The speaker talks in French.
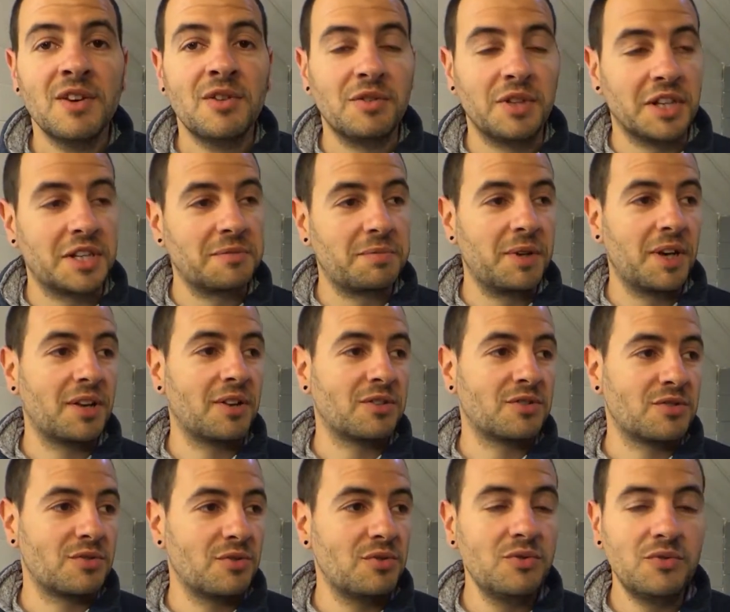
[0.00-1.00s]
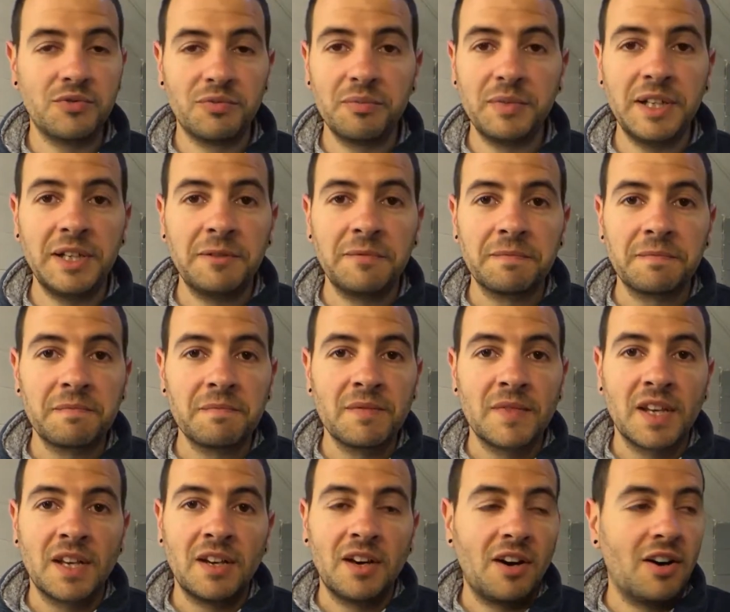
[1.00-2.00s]
une expérience de ouf, mais
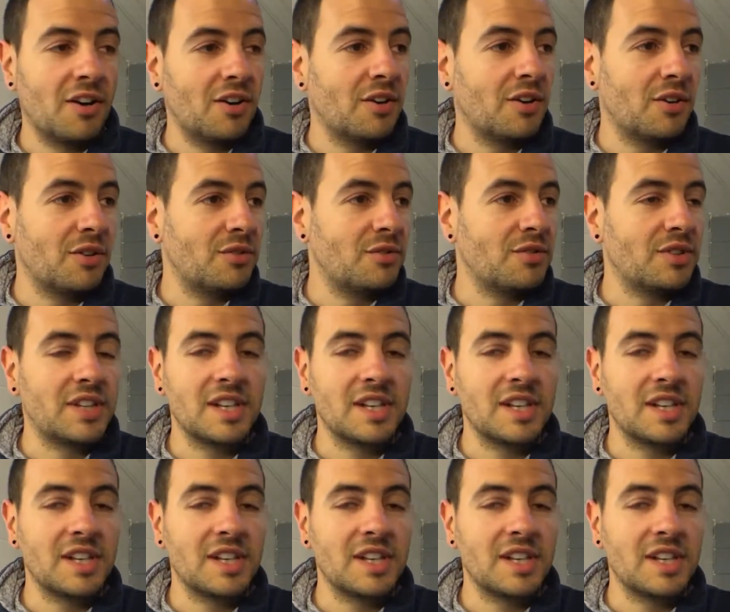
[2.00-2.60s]
en une